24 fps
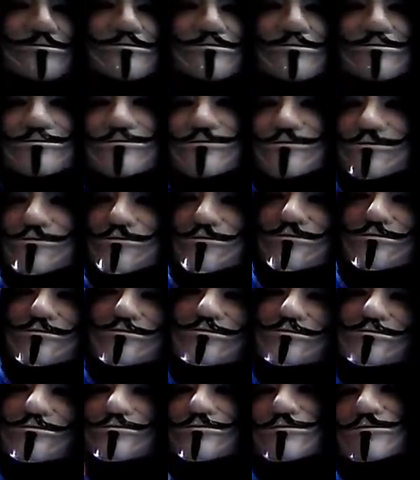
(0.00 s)
né, ter, por
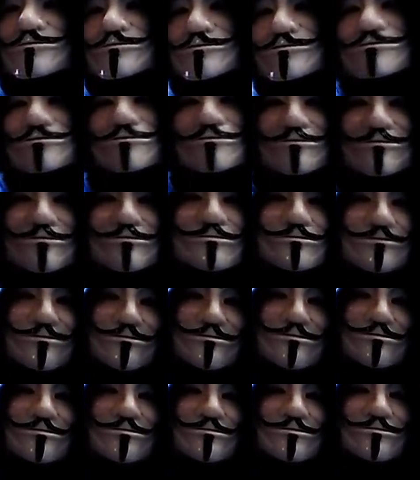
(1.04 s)
exemplo,
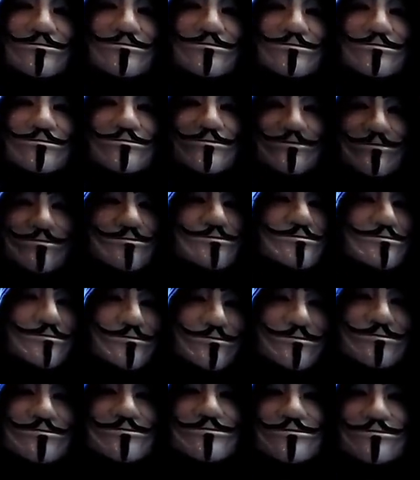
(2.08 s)
venezuelanos né,
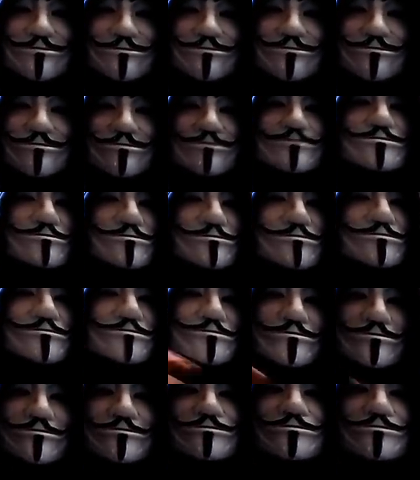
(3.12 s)
ativistas de
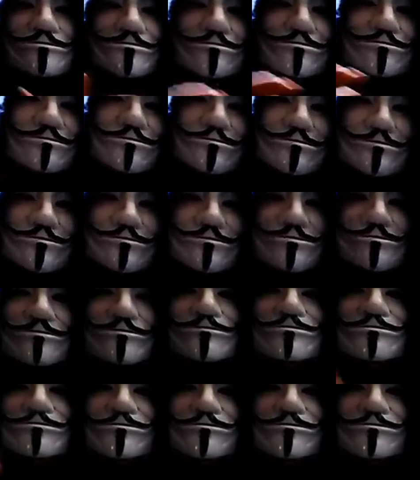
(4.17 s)
Guaidó aqui dentro do Brasil,